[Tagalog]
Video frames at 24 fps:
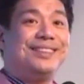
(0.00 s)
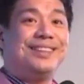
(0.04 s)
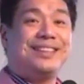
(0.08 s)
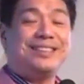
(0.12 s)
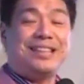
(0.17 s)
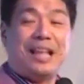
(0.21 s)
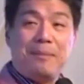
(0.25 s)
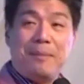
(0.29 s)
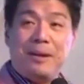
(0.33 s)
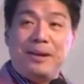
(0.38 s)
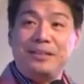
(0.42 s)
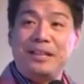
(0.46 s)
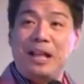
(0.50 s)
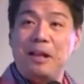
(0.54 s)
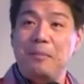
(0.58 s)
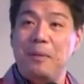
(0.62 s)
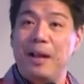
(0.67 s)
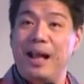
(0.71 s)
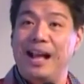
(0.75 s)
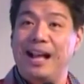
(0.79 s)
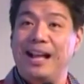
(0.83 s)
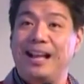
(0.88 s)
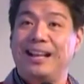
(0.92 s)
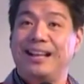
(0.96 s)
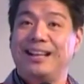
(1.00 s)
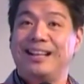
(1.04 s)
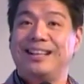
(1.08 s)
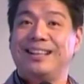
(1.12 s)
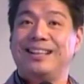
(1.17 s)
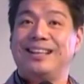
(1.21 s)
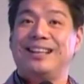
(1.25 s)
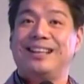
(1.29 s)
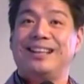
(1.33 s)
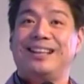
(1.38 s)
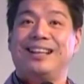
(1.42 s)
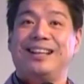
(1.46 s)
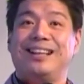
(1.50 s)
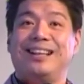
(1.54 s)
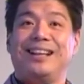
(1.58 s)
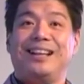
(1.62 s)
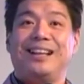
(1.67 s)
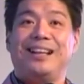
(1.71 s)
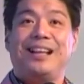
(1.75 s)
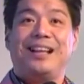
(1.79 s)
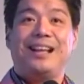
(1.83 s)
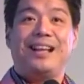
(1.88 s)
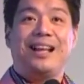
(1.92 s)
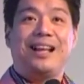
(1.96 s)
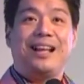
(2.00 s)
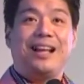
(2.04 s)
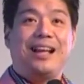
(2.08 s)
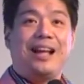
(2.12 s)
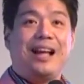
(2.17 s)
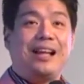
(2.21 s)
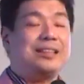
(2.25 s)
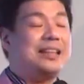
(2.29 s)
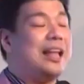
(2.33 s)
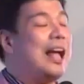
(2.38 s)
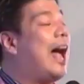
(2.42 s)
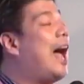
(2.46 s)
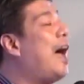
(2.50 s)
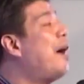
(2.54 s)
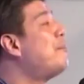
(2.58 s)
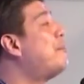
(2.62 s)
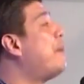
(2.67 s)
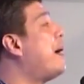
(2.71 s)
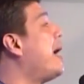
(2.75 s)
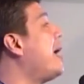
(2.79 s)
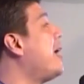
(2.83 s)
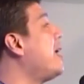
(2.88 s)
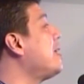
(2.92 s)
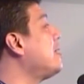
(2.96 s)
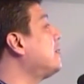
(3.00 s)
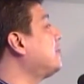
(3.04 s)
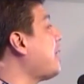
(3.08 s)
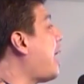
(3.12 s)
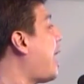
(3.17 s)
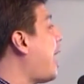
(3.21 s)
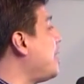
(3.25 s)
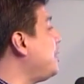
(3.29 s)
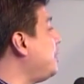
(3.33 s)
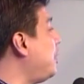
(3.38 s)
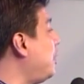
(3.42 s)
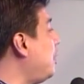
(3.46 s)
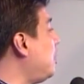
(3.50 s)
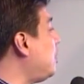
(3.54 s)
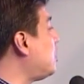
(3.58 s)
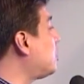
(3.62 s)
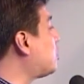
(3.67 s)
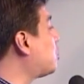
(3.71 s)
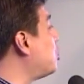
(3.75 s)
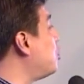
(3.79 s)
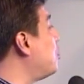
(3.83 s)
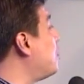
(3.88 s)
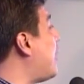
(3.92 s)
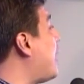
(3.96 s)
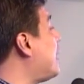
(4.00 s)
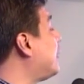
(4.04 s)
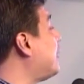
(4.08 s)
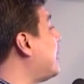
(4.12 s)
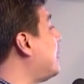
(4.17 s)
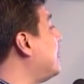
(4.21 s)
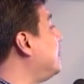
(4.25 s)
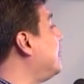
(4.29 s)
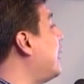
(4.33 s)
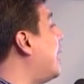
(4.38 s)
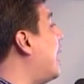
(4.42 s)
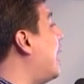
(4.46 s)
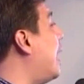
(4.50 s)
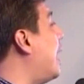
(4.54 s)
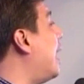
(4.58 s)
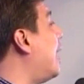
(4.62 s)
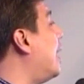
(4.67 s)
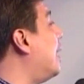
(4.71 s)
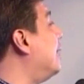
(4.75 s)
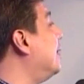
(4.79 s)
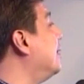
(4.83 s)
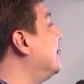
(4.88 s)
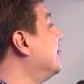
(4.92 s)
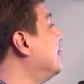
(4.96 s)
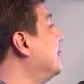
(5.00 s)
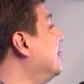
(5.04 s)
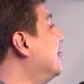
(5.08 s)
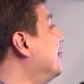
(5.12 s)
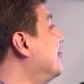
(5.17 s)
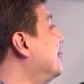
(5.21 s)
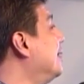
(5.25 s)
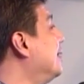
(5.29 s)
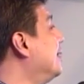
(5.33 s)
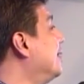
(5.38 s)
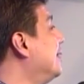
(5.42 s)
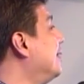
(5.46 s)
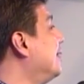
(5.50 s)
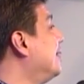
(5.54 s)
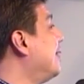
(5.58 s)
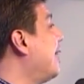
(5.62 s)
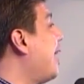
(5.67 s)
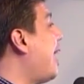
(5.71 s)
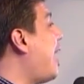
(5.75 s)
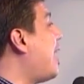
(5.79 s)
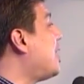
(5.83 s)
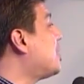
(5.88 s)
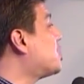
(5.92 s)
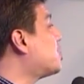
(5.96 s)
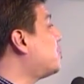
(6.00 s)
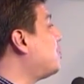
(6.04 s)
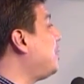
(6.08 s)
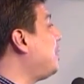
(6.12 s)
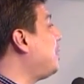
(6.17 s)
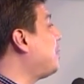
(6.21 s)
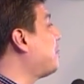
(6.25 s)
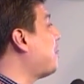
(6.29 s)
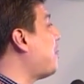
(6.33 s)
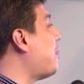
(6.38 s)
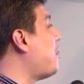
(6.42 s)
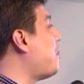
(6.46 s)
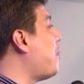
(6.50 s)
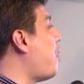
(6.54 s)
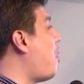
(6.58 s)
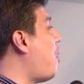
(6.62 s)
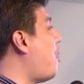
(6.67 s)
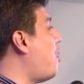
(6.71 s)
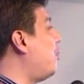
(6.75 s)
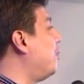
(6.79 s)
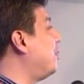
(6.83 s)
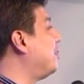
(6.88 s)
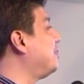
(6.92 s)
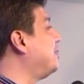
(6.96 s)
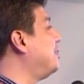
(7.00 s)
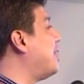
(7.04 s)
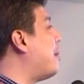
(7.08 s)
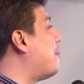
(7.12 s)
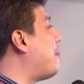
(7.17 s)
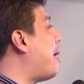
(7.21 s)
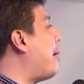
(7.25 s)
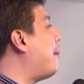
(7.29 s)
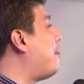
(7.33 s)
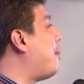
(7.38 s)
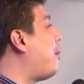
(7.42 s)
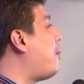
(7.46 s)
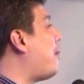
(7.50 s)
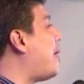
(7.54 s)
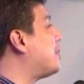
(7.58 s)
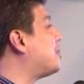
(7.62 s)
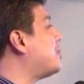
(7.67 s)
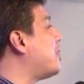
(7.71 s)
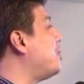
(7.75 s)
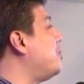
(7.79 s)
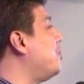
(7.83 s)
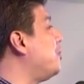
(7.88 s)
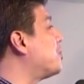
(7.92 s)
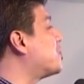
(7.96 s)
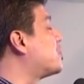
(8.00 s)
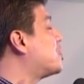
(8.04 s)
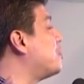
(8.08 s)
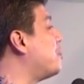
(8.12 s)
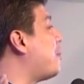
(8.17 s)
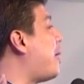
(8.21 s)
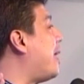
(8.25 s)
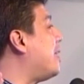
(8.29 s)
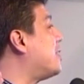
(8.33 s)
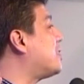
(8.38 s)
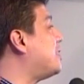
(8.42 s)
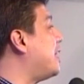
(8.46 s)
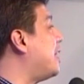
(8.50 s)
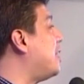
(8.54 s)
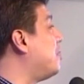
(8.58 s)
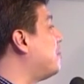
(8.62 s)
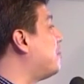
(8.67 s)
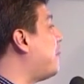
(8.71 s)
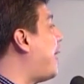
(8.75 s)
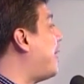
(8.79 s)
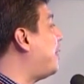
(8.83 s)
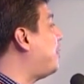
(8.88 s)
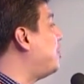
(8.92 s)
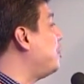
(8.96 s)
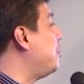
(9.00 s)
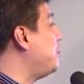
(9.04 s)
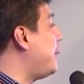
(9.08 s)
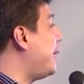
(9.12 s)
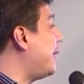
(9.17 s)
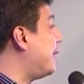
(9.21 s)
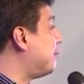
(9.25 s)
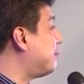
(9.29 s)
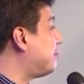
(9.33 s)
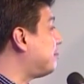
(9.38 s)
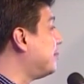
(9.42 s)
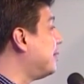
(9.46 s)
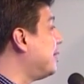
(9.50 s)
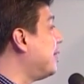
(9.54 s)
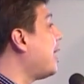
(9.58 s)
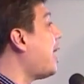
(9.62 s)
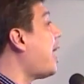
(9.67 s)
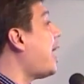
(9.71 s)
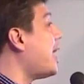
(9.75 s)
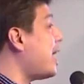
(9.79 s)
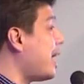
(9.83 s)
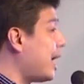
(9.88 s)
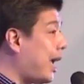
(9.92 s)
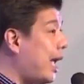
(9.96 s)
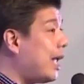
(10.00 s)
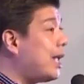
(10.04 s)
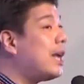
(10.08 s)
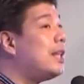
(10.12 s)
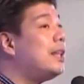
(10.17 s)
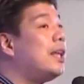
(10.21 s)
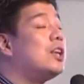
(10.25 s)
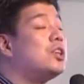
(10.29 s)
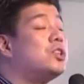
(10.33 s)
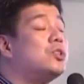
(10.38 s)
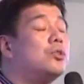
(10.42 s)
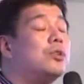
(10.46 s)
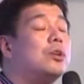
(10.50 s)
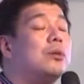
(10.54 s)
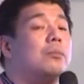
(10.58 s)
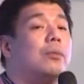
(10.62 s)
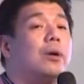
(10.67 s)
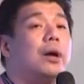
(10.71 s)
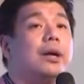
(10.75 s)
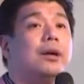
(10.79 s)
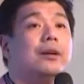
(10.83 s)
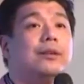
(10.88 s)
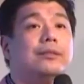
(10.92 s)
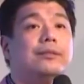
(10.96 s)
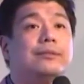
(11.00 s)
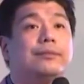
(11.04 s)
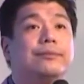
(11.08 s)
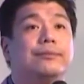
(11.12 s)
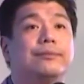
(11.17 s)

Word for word: Tama o tama? At habang tayo tumatanda, as we grow old, nababawasan yung smile sa environment, kaya ganyan ang itsura mo ngayon.